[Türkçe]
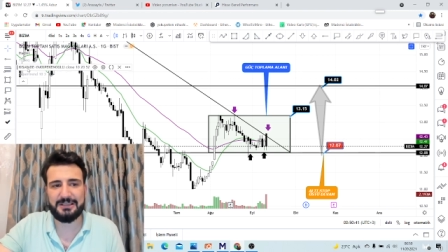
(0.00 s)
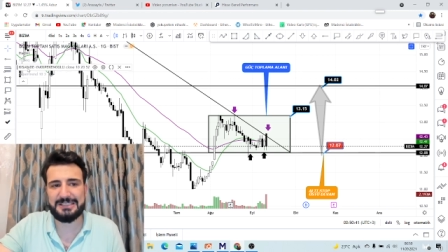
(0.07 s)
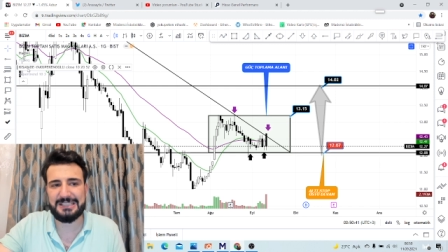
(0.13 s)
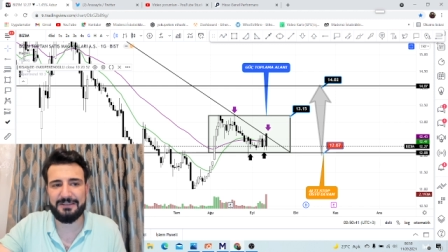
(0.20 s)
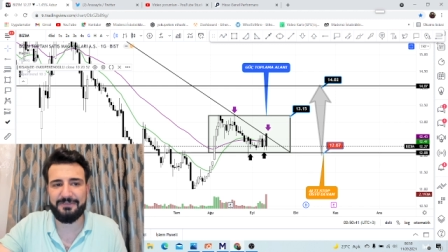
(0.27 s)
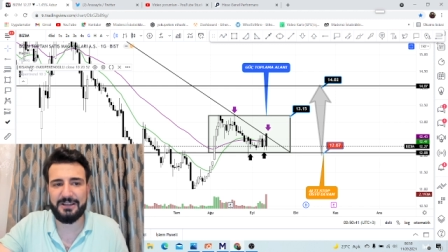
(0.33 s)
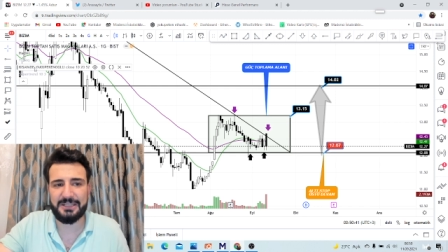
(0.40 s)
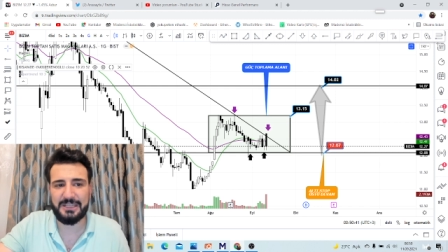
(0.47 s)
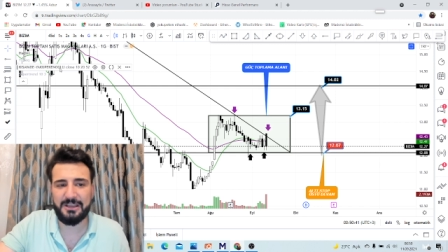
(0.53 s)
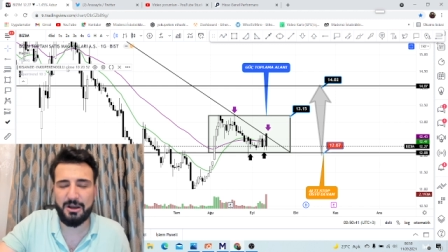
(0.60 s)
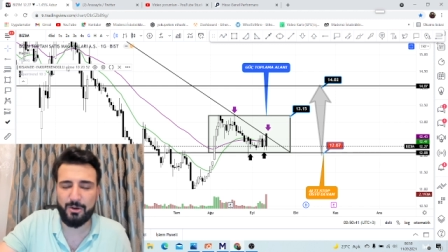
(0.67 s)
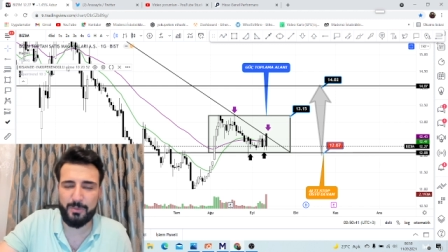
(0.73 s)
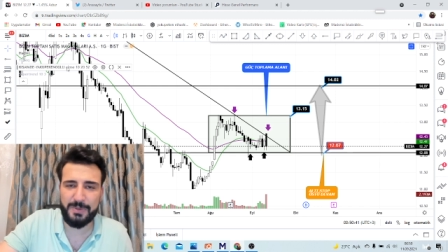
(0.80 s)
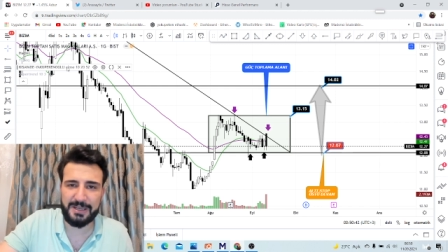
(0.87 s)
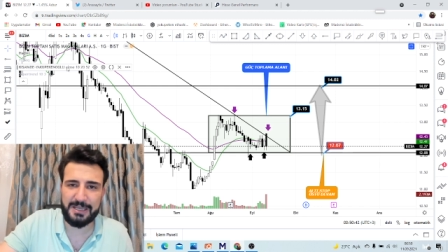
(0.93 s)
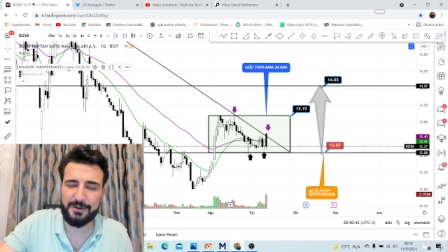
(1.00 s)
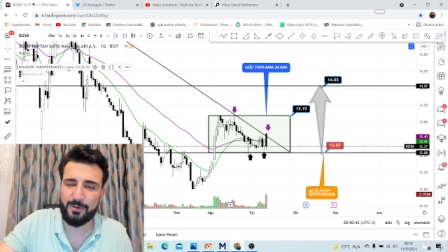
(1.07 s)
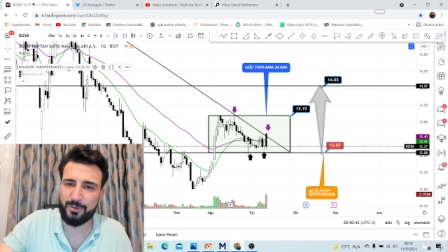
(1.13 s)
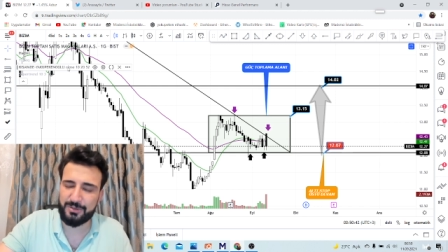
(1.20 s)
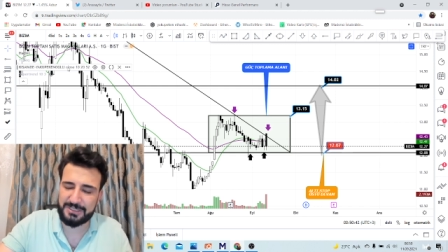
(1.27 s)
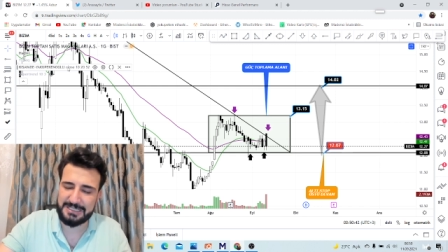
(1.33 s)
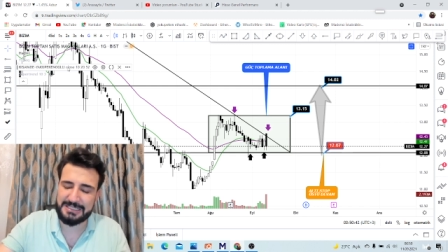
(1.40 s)
Kısa vade Yakup
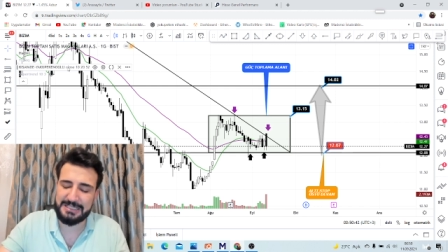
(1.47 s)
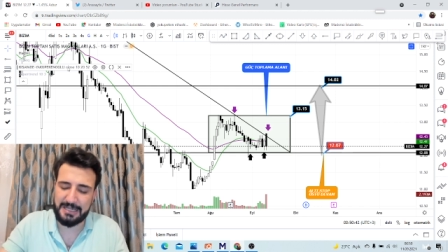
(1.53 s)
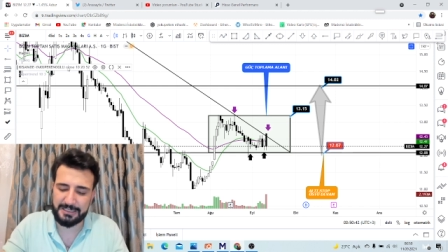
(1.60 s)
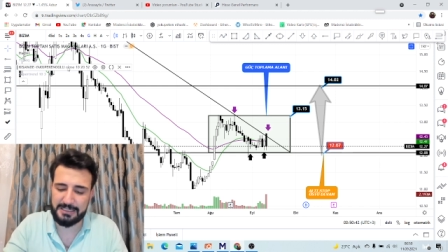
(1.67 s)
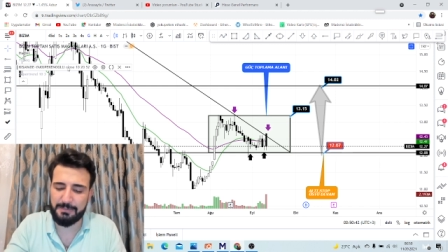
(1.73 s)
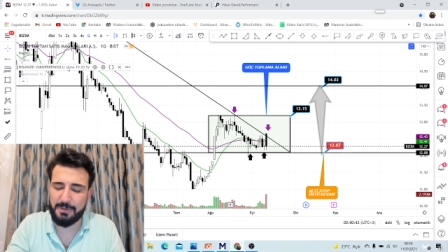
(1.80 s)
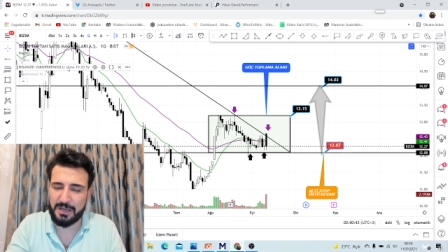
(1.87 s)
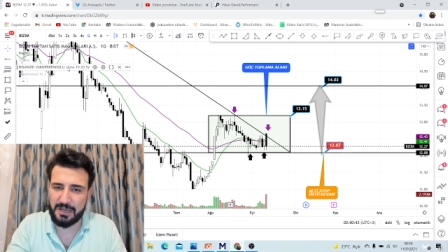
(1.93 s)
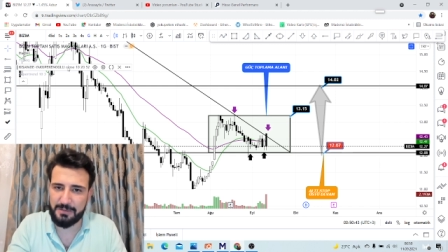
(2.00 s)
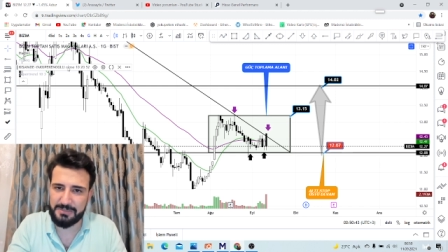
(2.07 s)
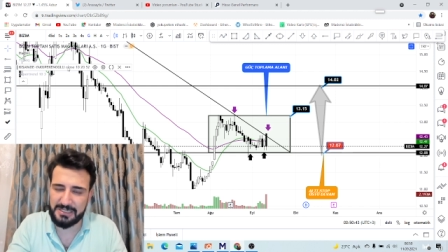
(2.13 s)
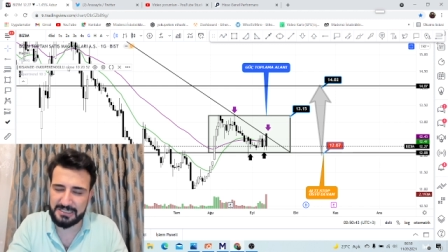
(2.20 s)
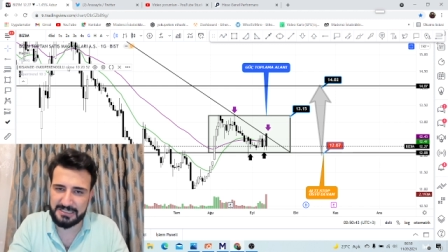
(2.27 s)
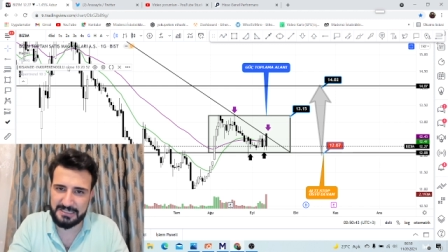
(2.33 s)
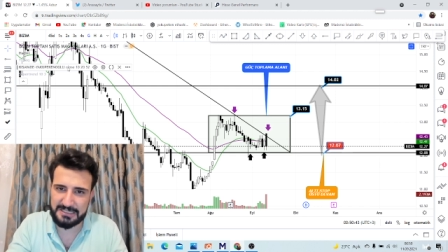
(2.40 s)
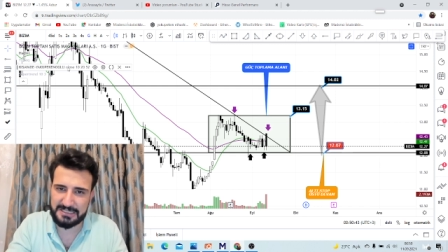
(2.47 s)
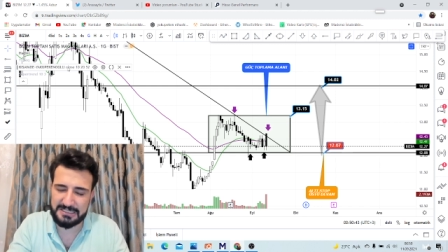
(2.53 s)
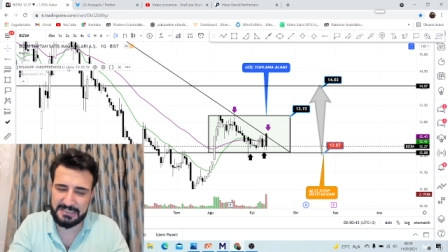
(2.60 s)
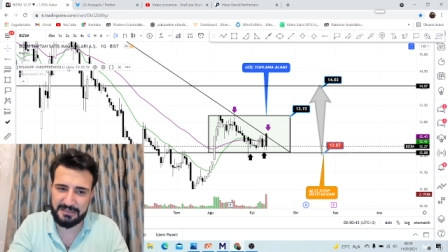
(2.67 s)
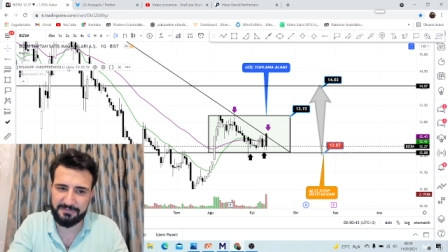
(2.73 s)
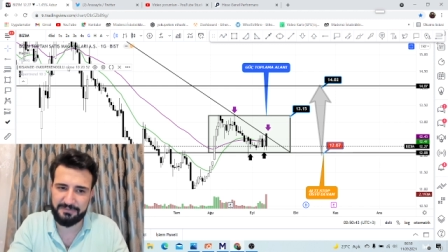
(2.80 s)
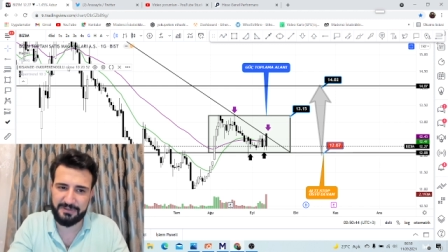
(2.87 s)
Ekenoğlu. Sizler de bakabilirsiniz.
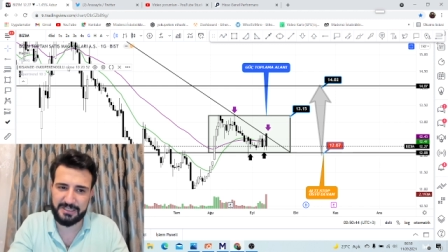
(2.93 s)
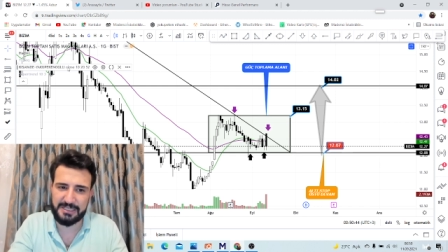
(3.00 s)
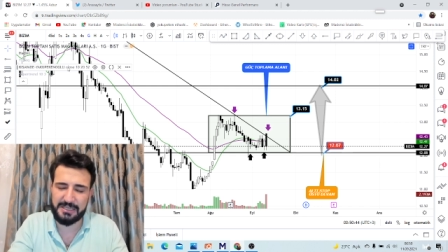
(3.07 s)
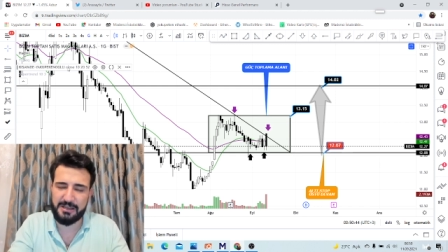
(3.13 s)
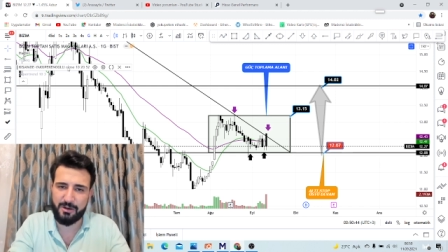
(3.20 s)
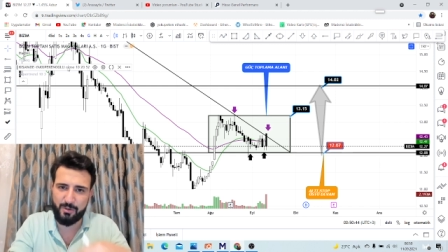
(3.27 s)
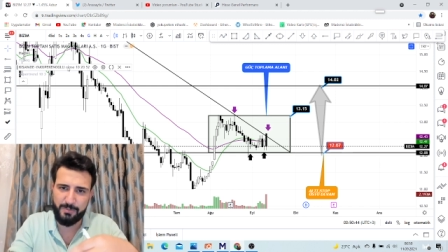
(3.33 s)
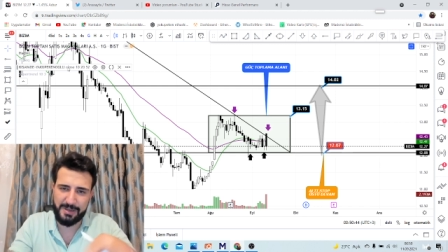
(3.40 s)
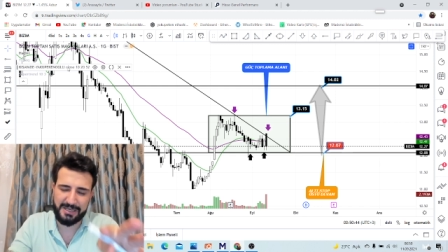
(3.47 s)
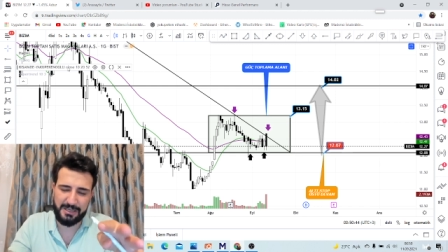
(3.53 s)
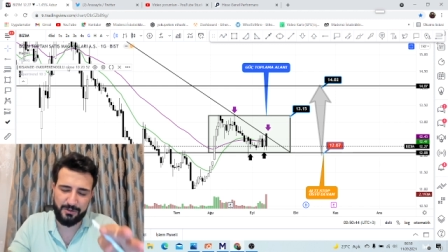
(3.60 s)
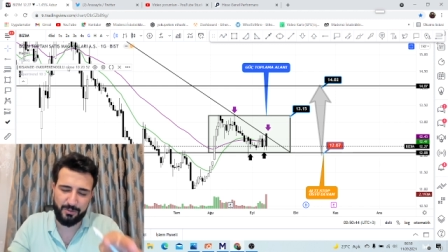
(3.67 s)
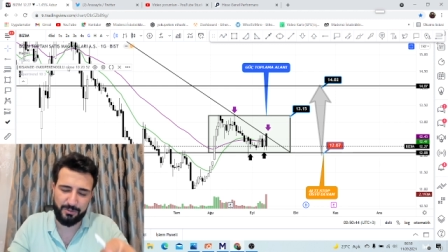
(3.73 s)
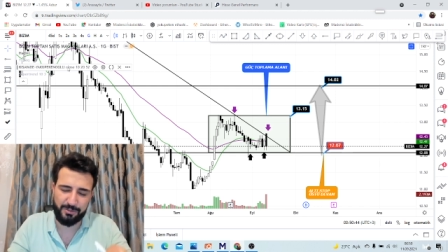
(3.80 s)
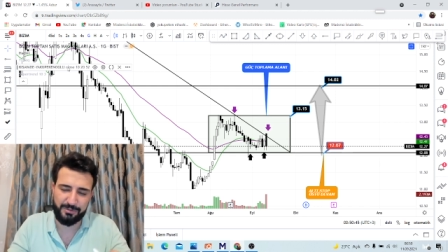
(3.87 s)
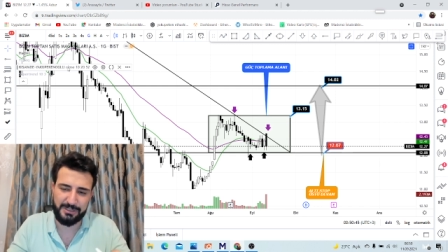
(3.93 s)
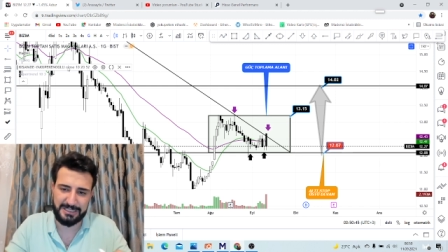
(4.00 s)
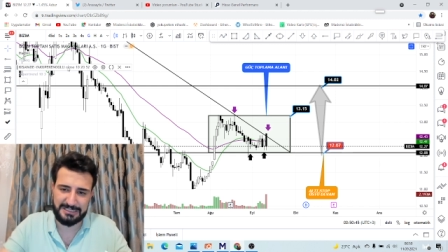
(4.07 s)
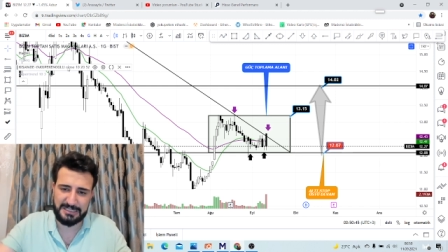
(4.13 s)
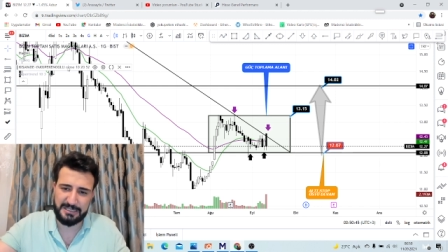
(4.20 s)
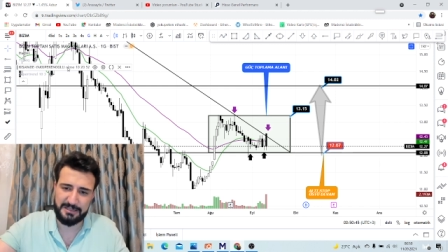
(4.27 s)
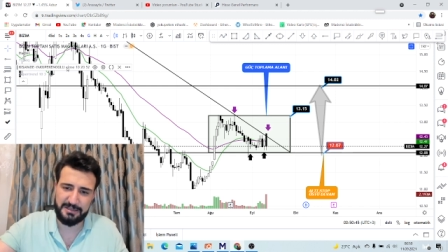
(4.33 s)
Kısa vade Yakup Ekenoğlu
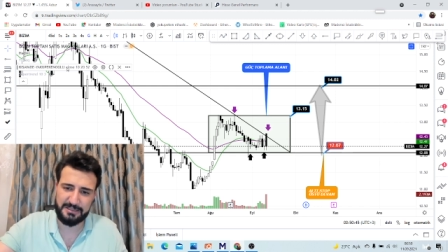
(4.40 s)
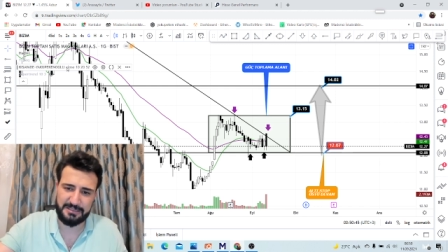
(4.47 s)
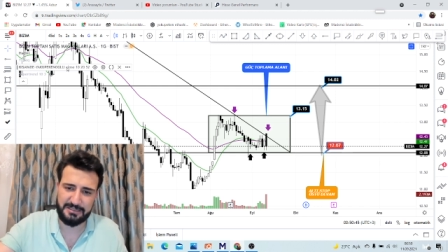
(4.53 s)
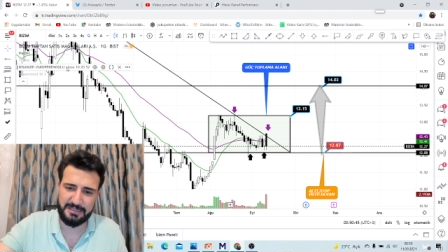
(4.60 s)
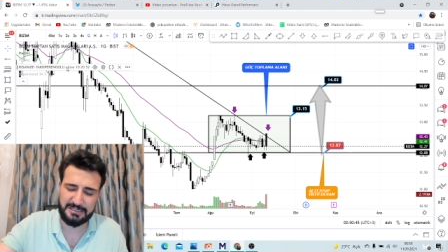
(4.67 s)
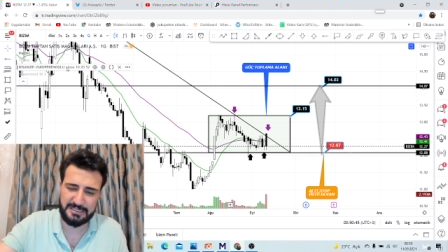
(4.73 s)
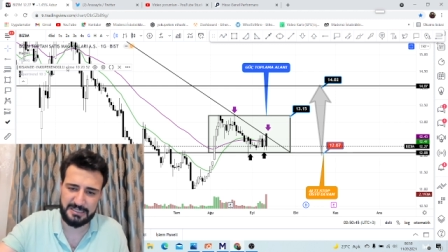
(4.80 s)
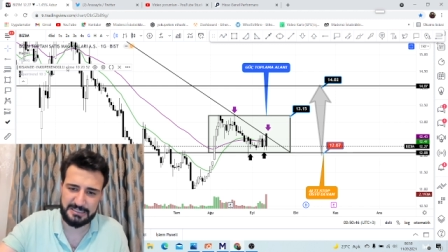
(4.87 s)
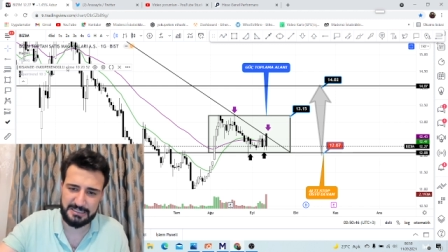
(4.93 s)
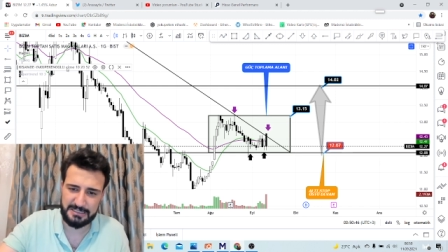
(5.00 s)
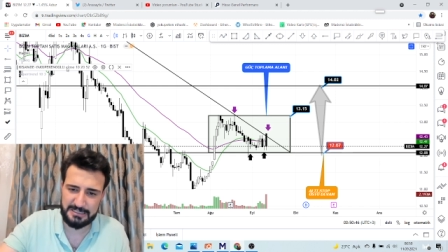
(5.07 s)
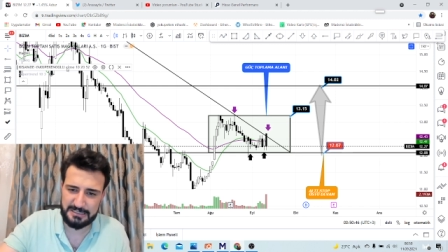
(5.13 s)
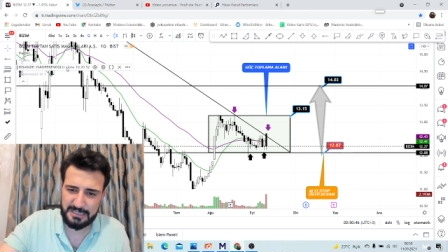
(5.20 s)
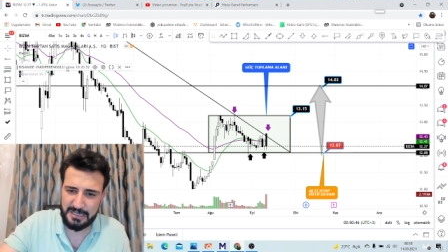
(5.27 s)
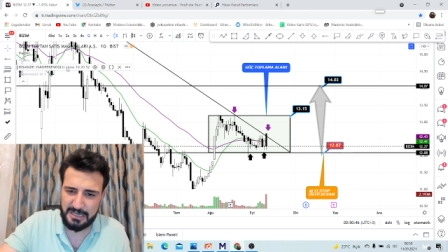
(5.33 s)
yazar, yazarsanız